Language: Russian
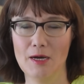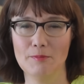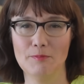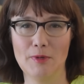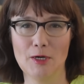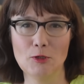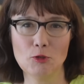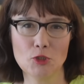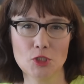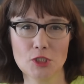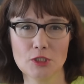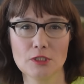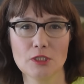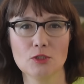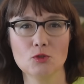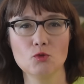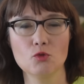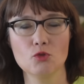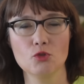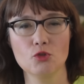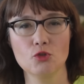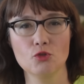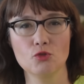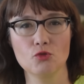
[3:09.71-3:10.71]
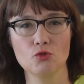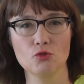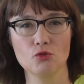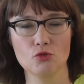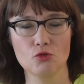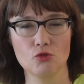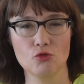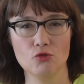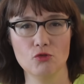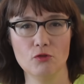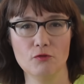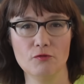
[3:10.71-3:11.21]
Похоже на то, что
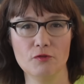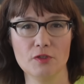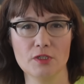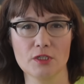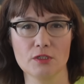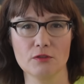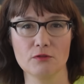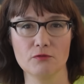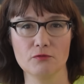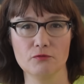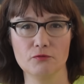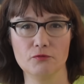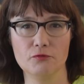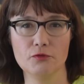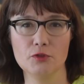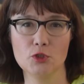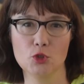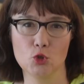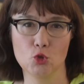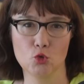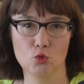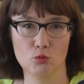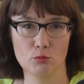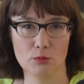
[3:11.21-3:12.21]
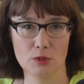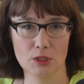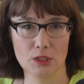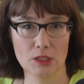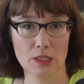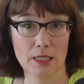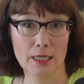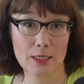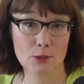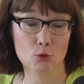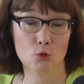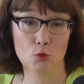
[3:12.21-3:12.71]
Жюль Верн
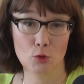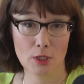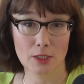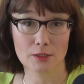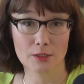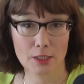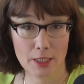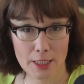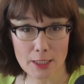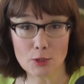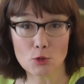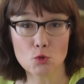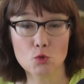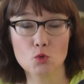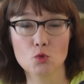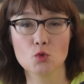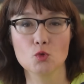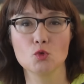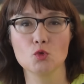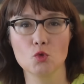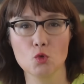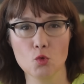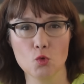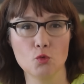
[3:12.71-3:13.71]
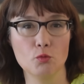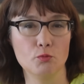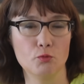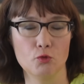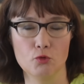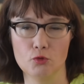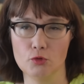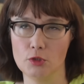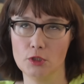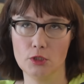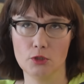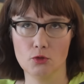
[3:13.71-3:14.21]
выдумал эту конкретную
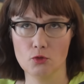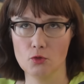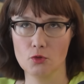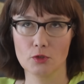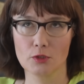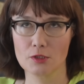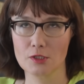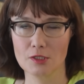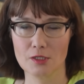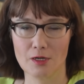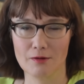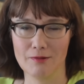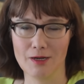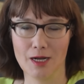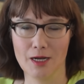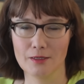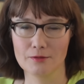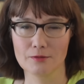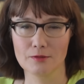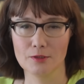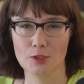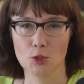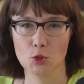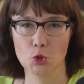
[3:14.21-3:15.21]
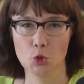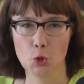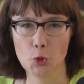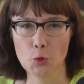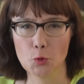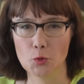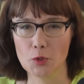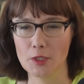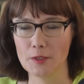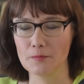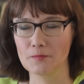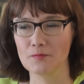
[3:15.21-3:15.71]
труппу и ее экстравагантные
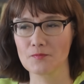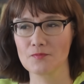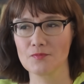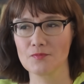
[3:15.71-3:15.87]
трюки.